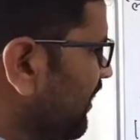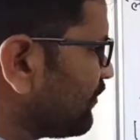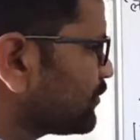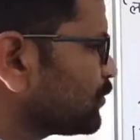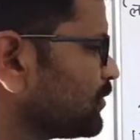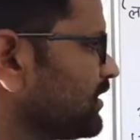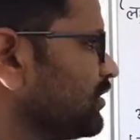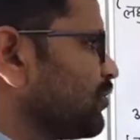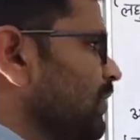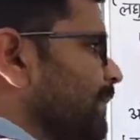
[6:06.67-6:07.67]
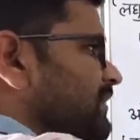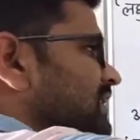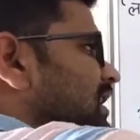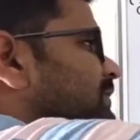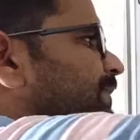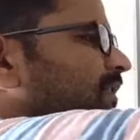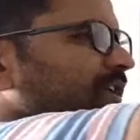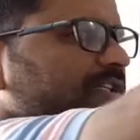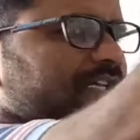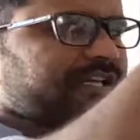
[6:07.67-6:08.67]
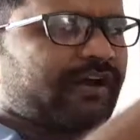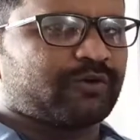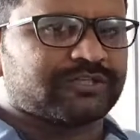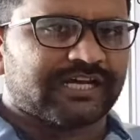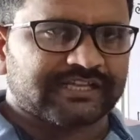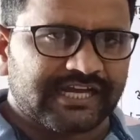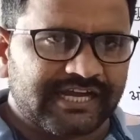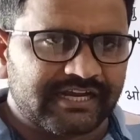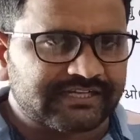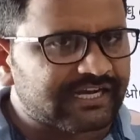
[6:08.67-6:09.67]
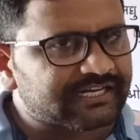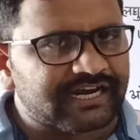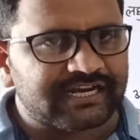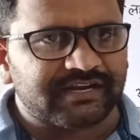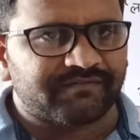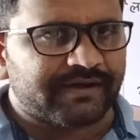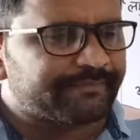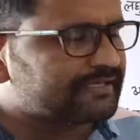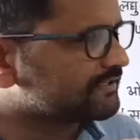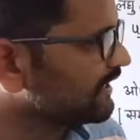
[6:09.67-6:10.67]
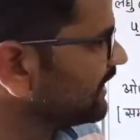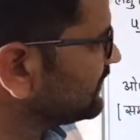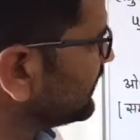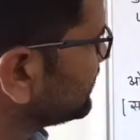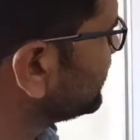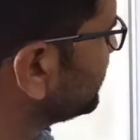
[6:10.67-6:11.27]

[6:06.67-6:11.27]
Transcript: अवशोषित और 50 प्रतिशत क्या हो जाता है टकरा के वापस चला जाता